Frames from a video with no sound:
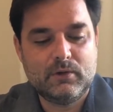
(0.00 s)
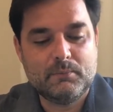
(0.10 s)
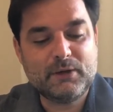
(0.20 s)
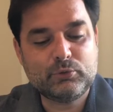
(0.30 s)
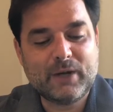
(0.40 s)

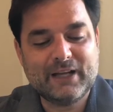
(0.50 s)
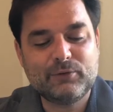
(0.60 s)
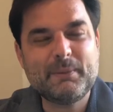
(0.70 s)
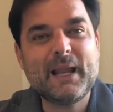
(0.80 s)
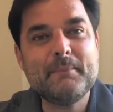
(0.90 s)
machucados
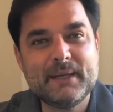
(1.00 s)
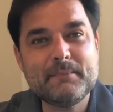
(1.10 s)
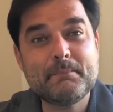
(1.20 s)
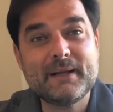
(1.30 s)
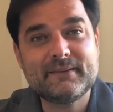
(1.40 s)
pela minha
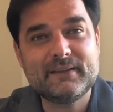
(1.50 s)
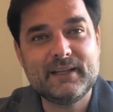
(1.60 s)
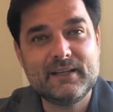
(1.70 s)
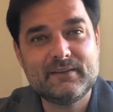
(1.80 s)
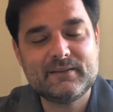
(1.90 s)

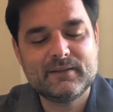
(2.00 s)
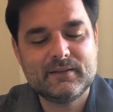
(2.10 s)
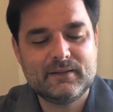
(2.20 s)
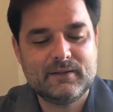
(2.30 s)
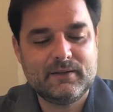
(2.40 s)
impaciência,
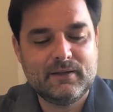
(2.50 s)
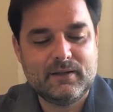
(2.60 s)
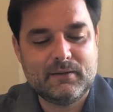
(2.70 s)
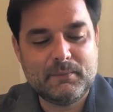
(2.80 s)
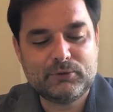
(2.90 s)

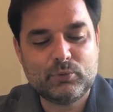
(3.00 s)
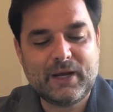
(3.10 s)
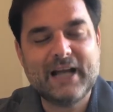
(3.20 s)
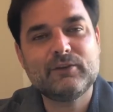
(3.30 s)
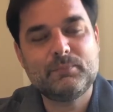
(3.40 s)

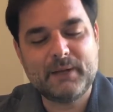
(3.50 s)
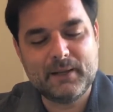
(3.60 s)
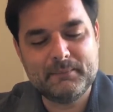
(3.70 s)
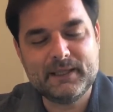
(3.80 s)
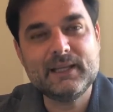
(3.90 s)
machucados pela
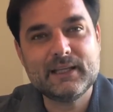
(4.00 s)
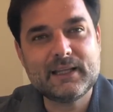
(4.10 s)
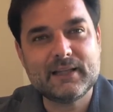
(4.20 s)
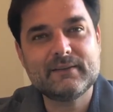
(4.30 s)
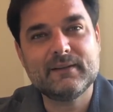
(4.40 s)
minha
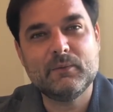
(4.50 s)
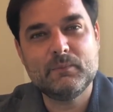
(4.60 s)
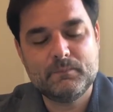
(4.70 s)
irritação.